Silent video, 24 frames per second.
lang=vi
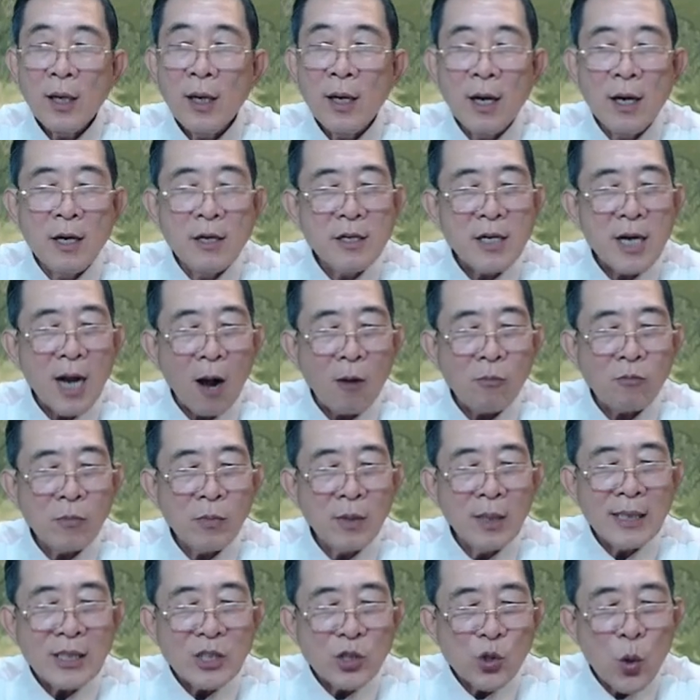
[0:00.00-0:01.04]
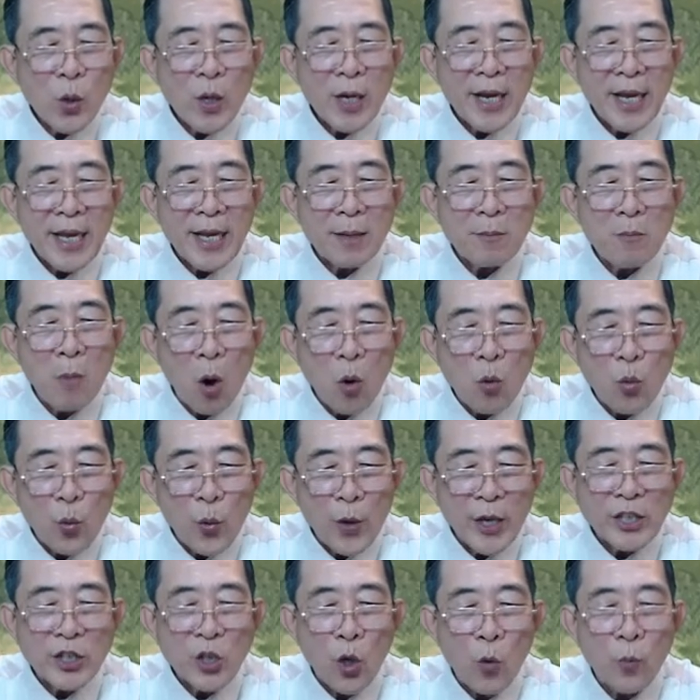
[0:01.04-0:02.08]
Hư không xuất hiện một
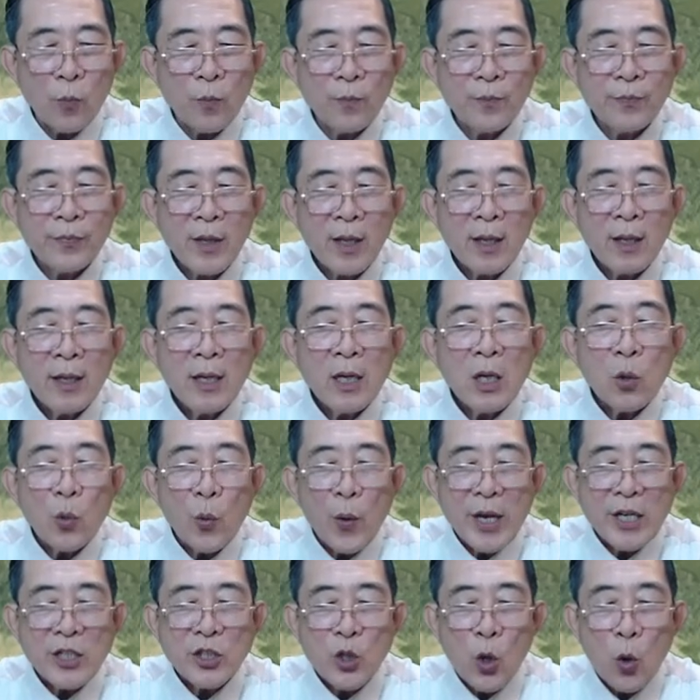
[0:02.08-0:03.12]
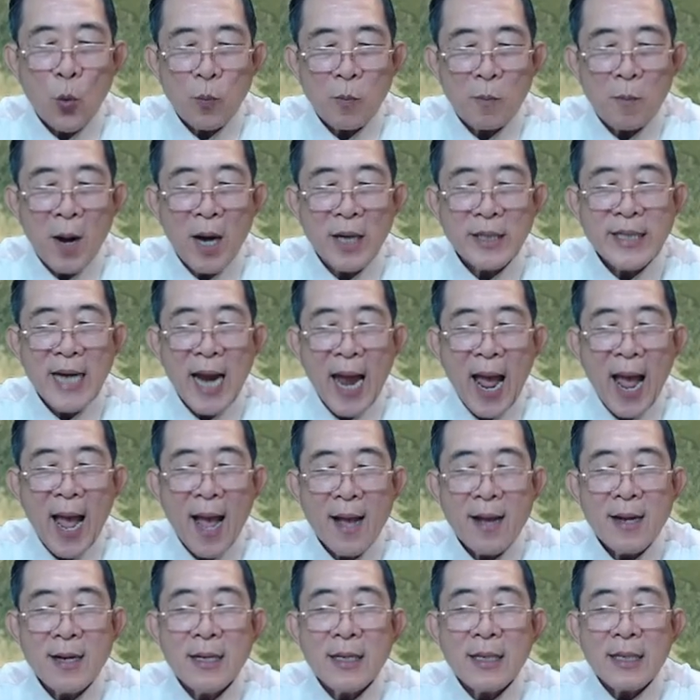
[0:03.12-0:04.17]
quyển trục. Quyển trục mở ra
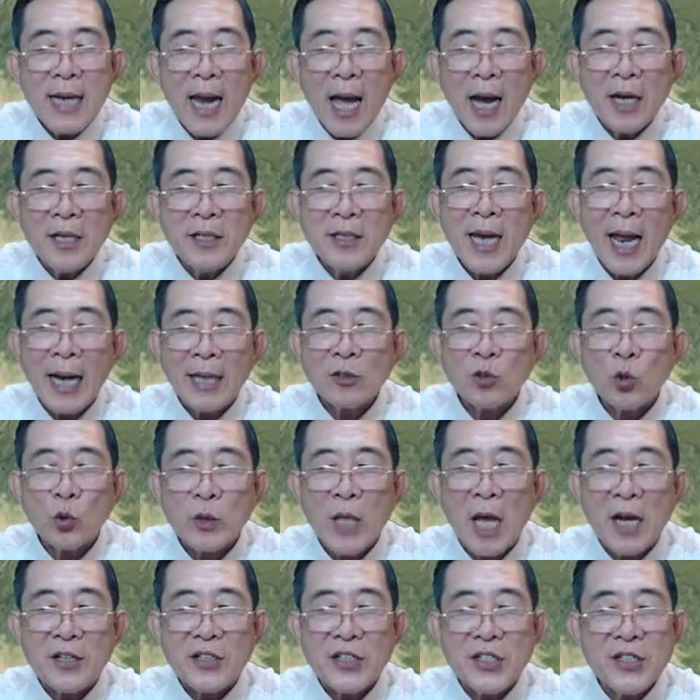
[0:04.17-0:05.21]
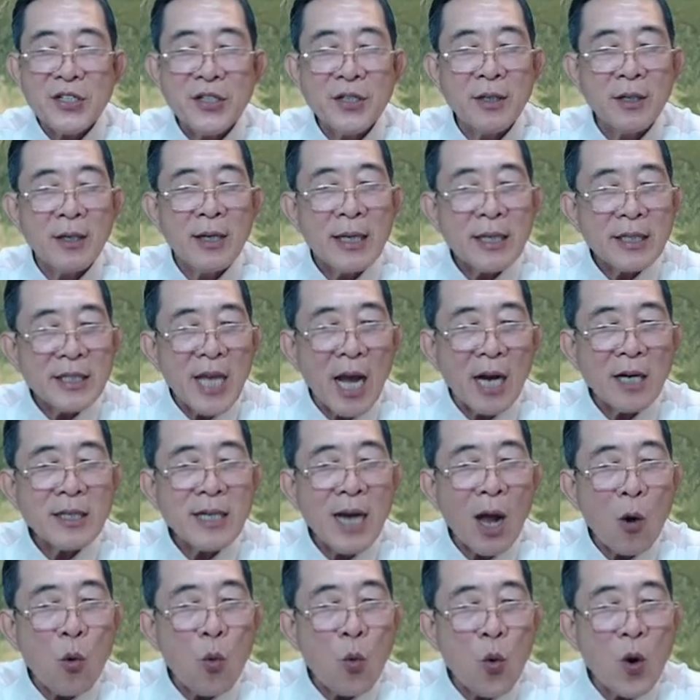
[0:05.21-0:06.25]
là hình ảnh của thành Dương dẫn
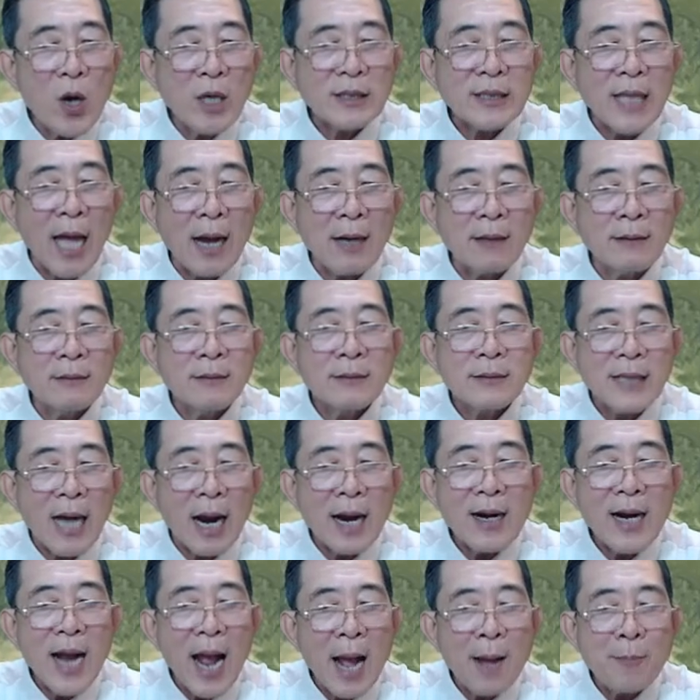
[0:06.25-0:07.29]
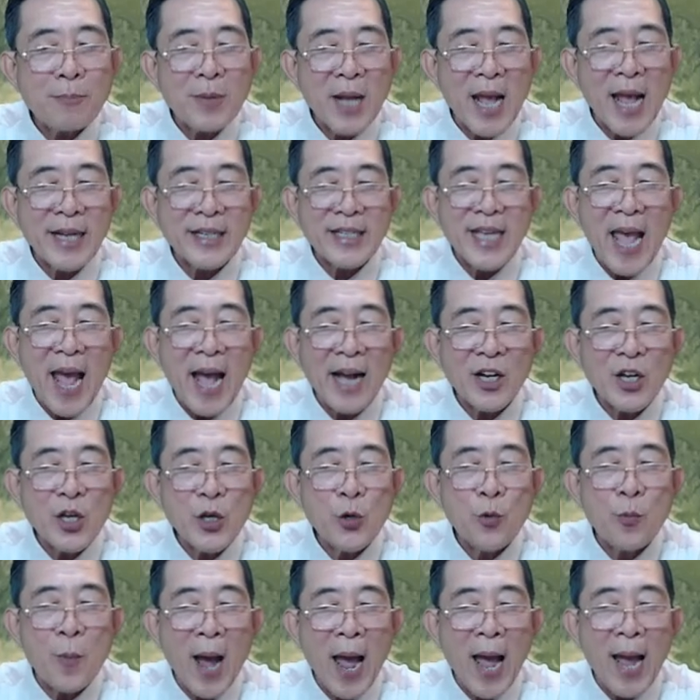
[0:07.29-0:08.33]
đầu quần thần trấn áp ngàn dạng
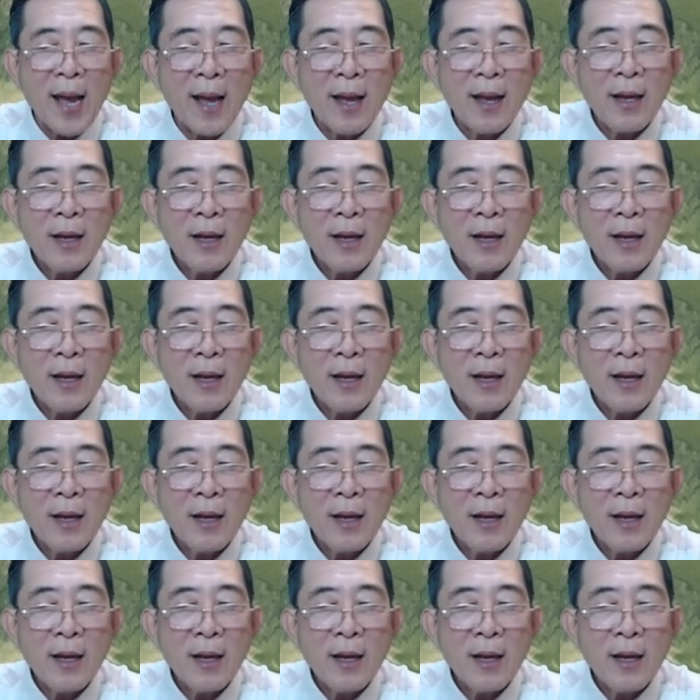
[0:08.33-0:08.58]
yêu ma.